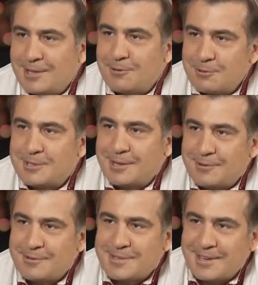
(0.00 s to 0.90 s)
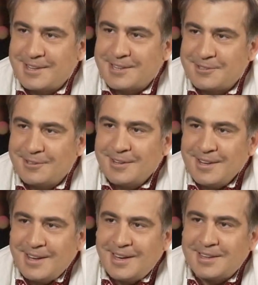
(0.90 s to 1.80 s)
от русских русских. Так что
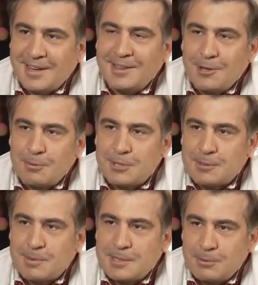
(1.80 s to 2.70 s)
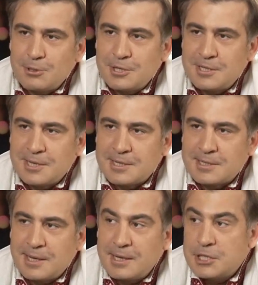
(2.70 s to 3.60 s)
это одна общность, в принципе, очень
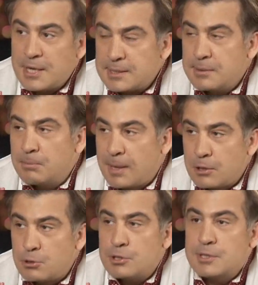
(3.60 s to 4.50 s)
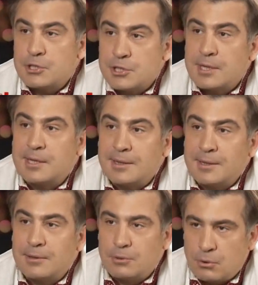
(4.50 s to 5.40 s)
интересно. И сейчас молодежь совершенно
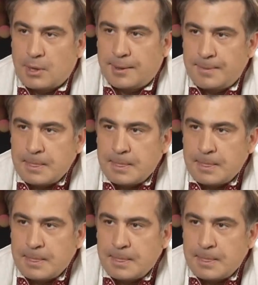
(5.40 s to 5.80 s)
другая.